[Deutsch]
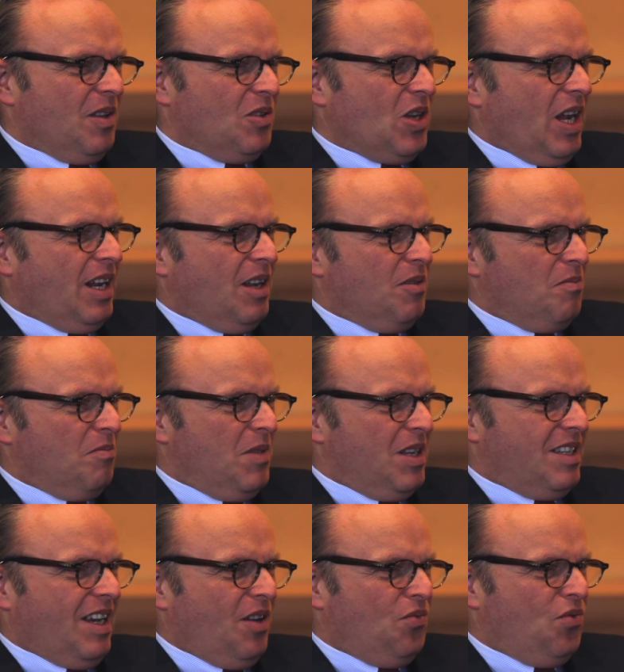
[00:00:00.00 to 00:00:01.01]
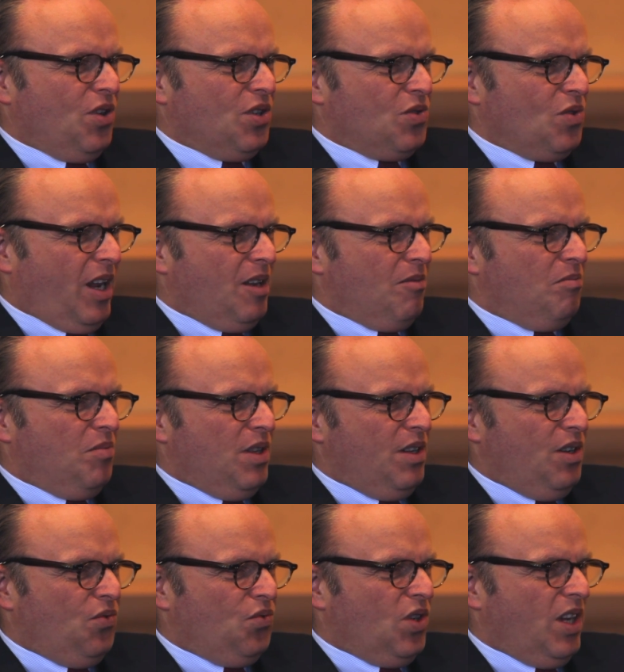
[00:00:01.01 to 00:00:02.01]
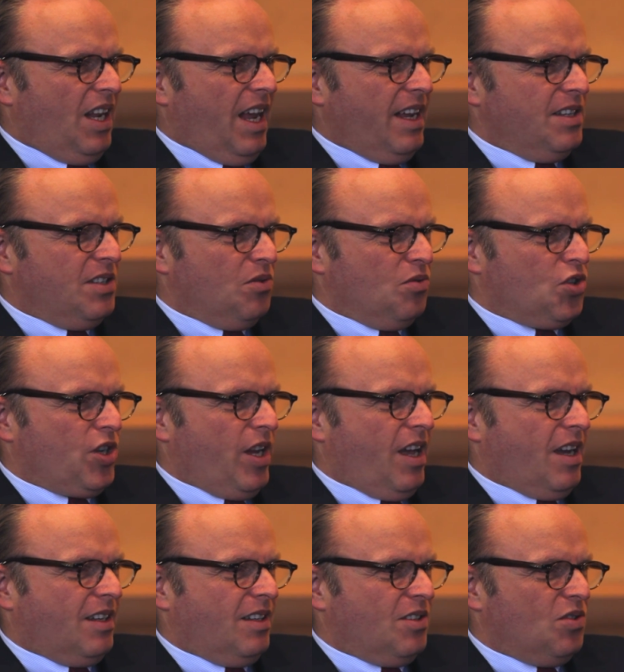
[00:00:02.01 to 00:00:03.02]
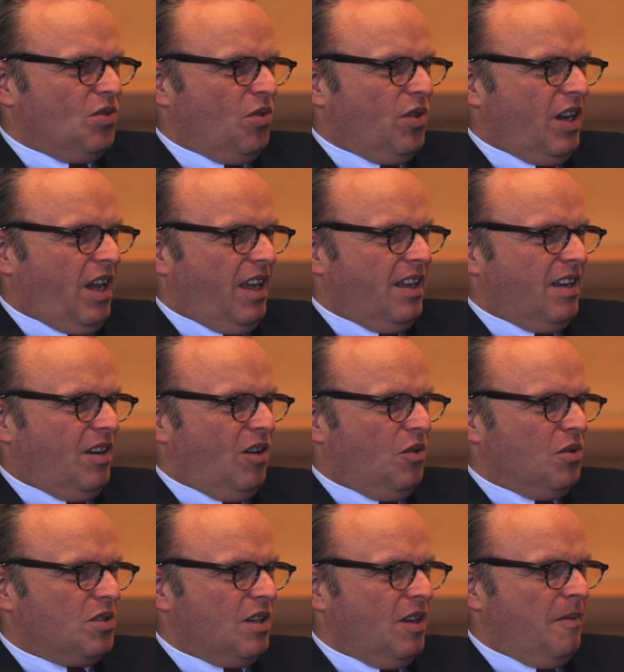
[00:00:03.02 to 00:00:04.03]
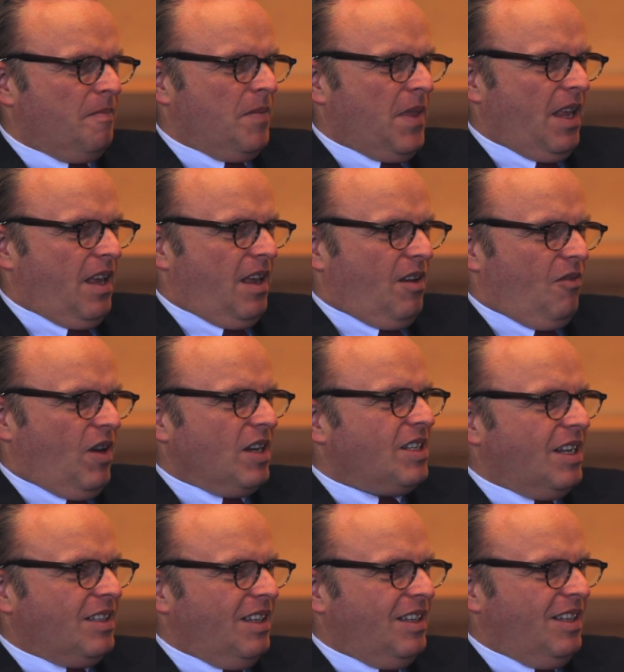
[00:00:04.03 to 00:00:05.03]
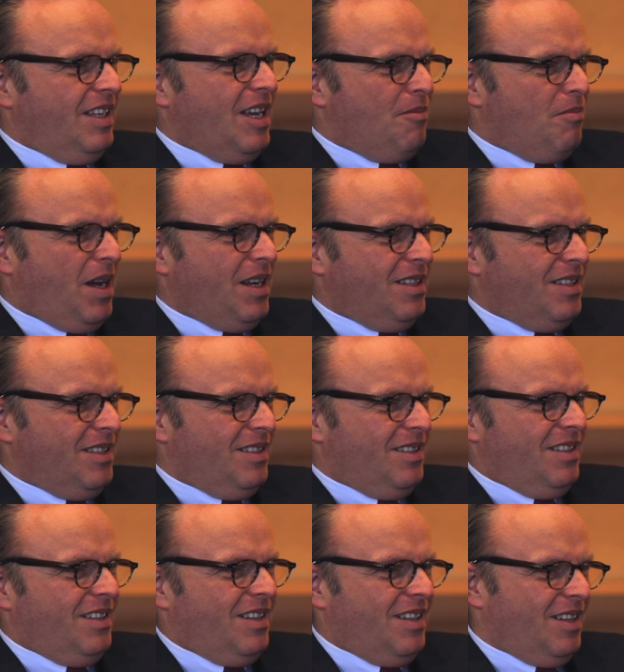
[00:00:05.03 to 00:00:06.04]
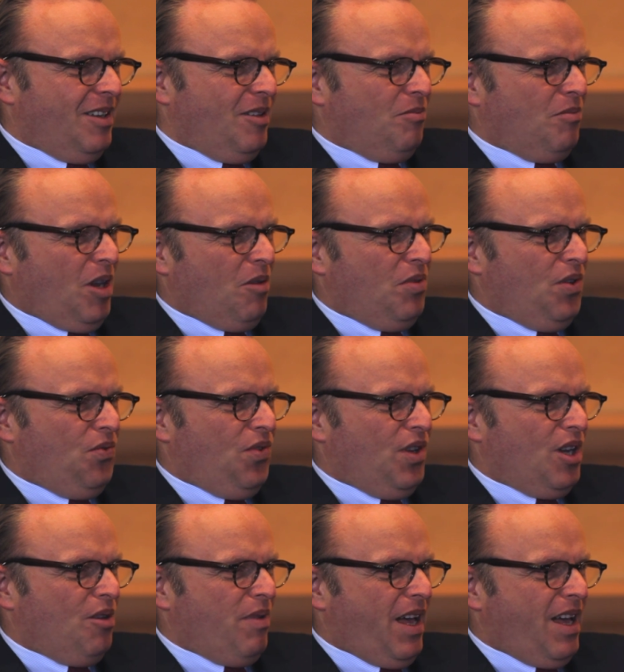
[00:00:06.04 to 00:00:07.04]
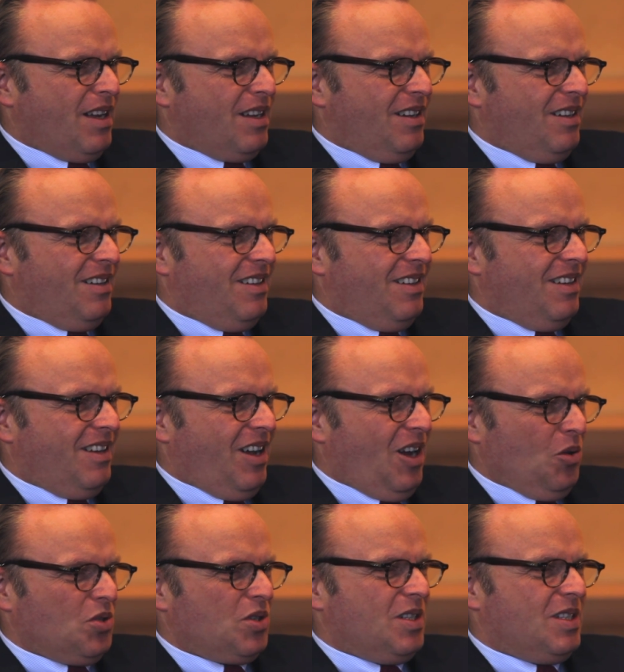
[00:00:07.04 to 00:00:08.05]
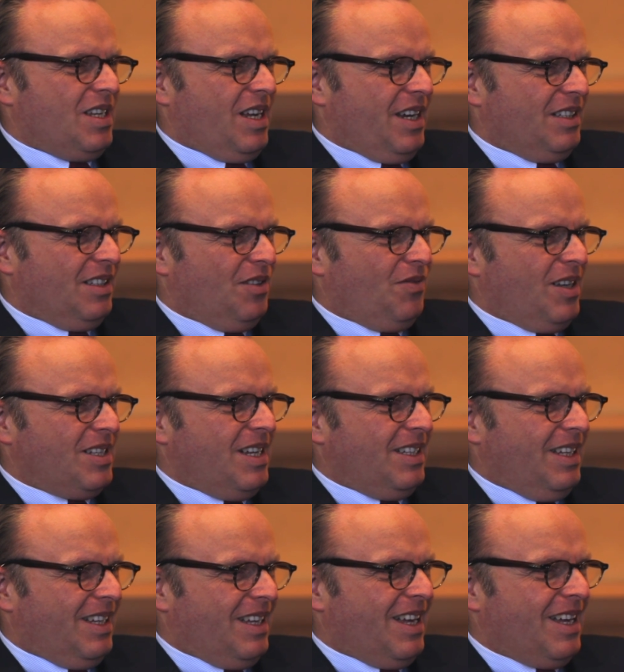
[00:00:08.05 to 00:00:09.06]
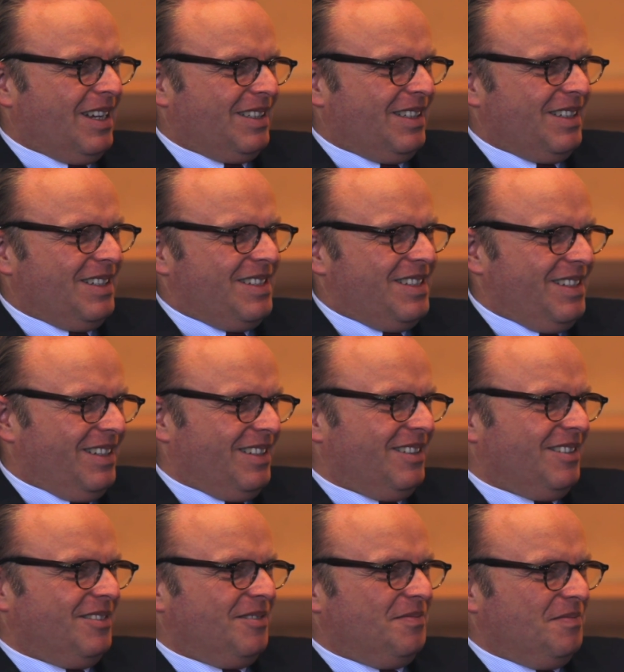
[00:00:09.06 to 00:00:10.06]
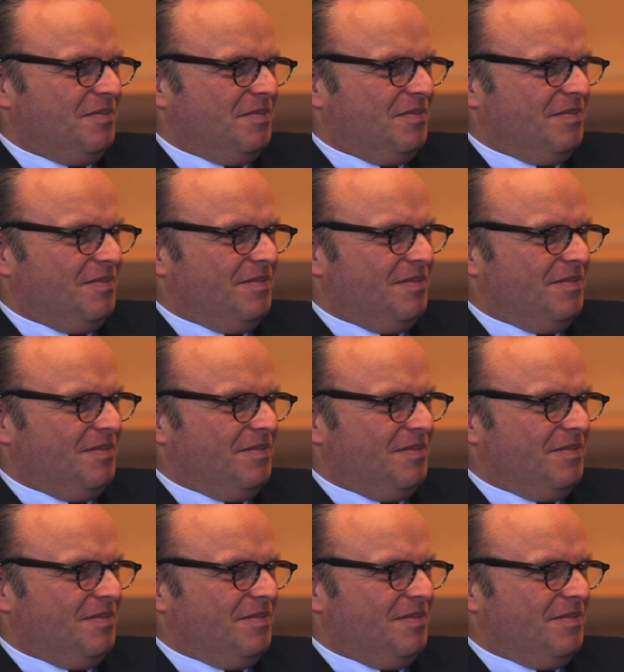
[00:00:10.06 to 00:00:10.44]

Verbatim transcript: zu einer Metapher, zu einem Bild für die Leistungsstärke des neuen Einkaufs. Was hat den Diamanten bei Billfinger Berger ausgezeichnet? Was hat ihn charakterisiert? Die Frage